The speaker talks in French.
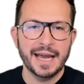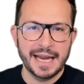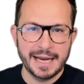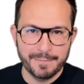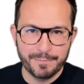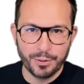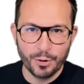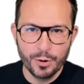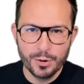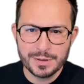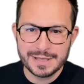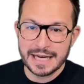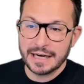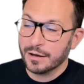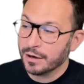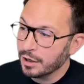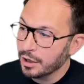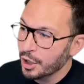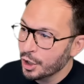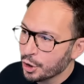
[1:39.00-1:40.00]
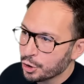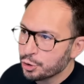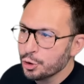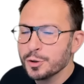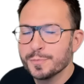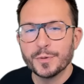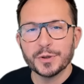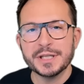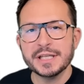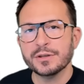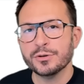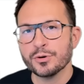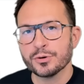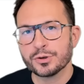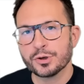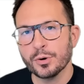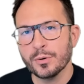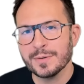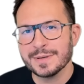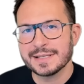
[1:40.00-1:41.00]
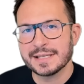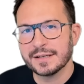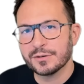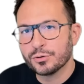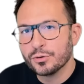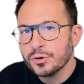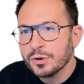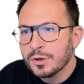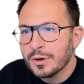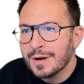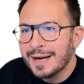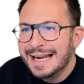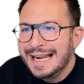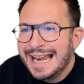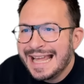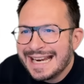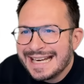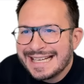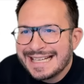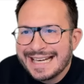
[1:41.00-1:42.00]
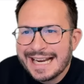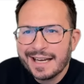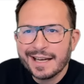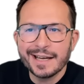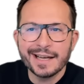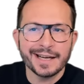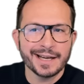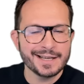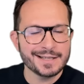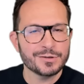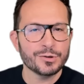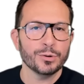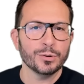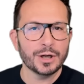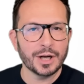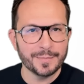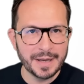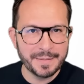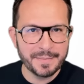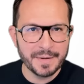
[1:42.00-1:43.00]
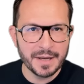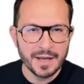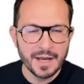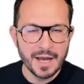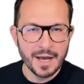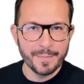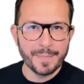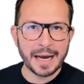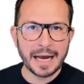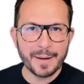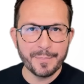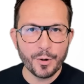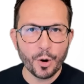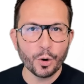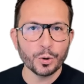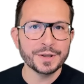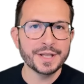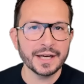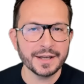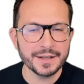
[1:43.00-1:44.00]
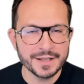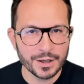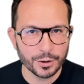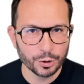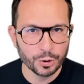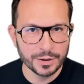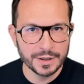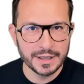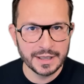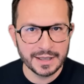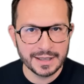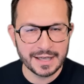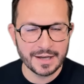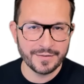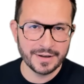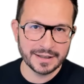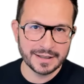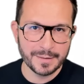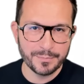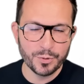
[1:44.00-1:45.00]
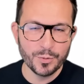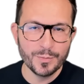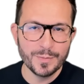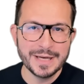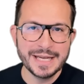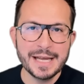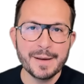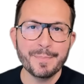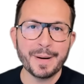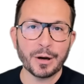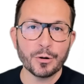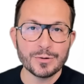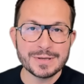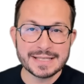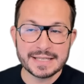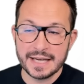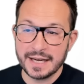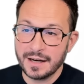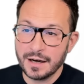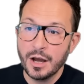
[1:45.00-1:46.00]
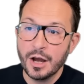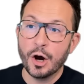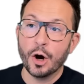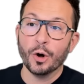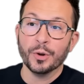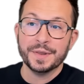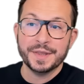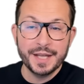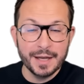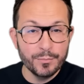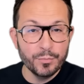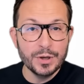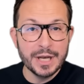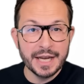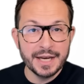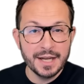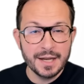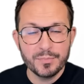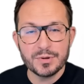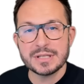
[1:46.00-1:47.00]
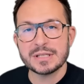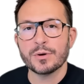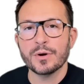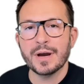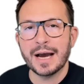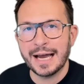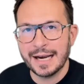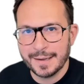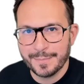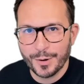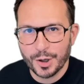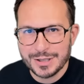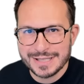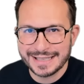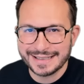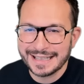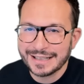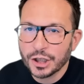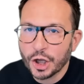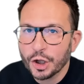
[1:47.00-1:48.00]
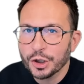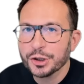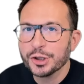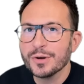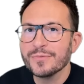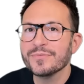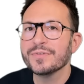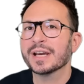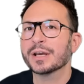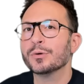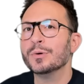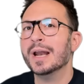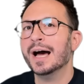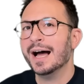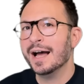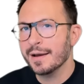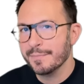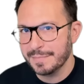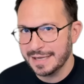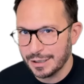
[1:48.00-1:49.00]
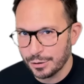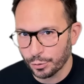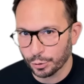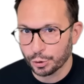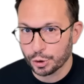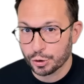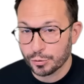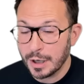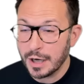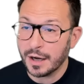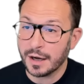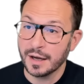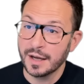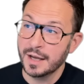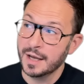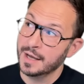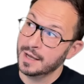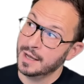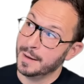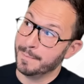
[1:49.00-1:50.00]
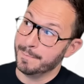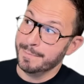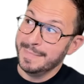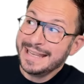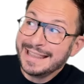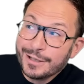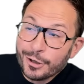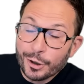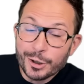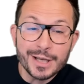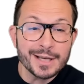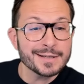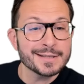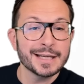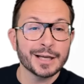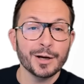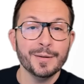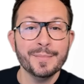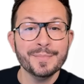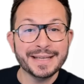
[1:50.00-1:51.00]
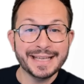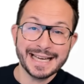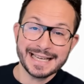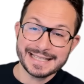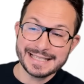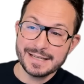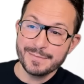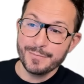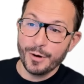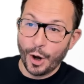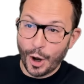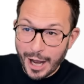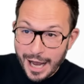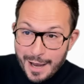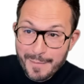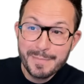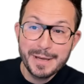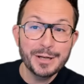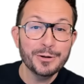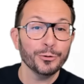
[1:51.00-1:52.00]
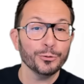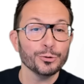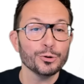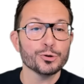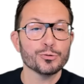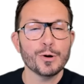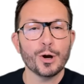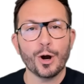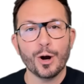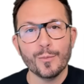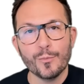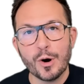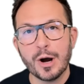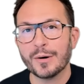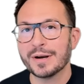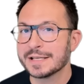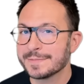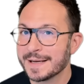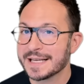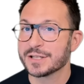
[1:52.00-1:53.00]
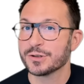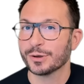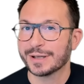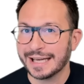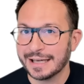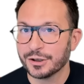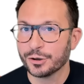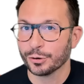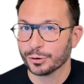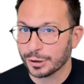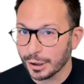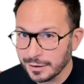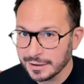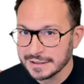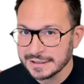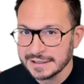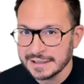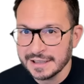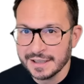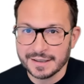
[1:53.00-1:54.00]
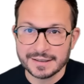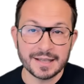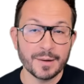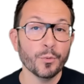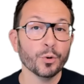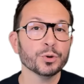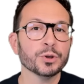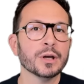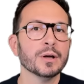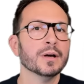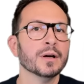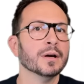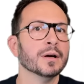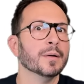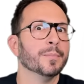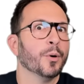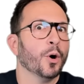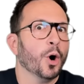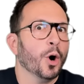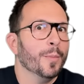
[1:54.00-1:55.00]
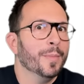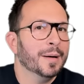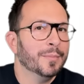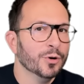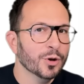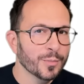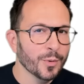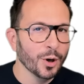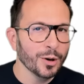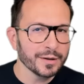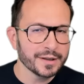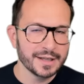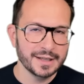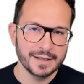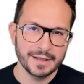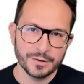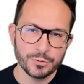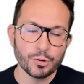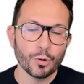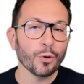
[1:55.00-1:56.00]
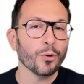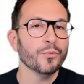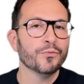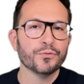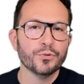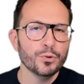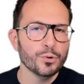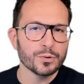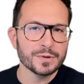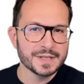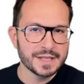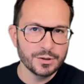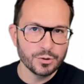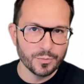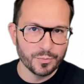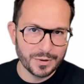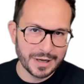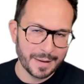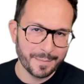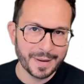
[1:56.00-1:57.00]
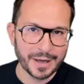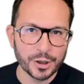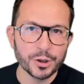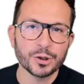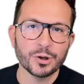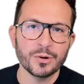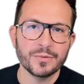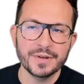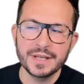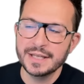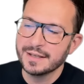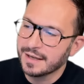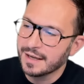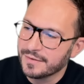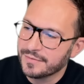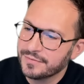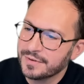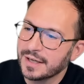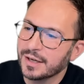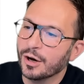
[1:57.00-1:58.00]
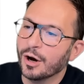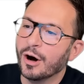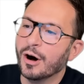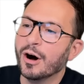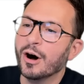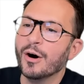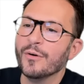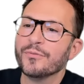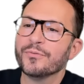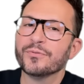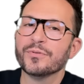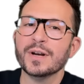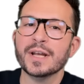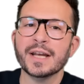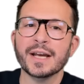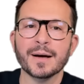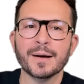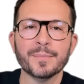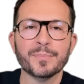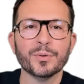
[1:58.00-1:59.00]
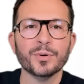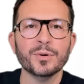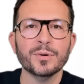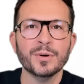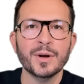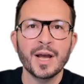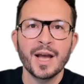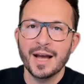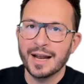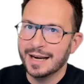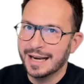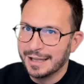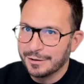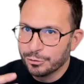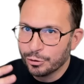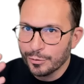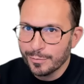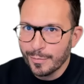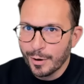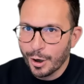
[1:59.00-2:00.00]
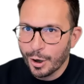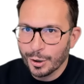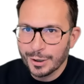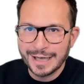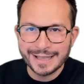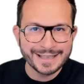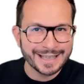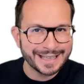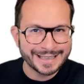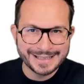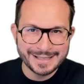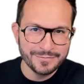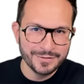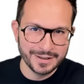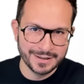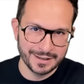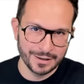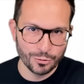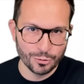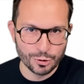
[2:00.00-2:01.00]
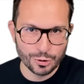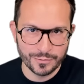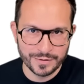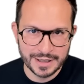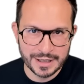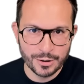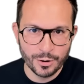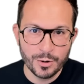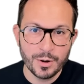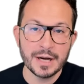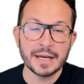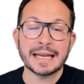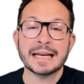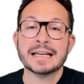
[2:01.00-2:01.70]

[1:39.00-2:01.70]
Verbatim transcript: et plus. Alors, juste petite notion, c'est une légère régression quand même par rapport aux dernières données qui avaient été publiées par le CEL en début d'année, puisque à l'époque c'était 39,1 millions de joueurs. Mine de rien, c'est quand même quasiment un million de joueurs en moins en l'espace de quelques temps. Ça montre euh, probablement qu'il y a du reflux aussi depuis la période Covid qui a fait enfler un peu la demande, l'attractivité du jeu vidéo et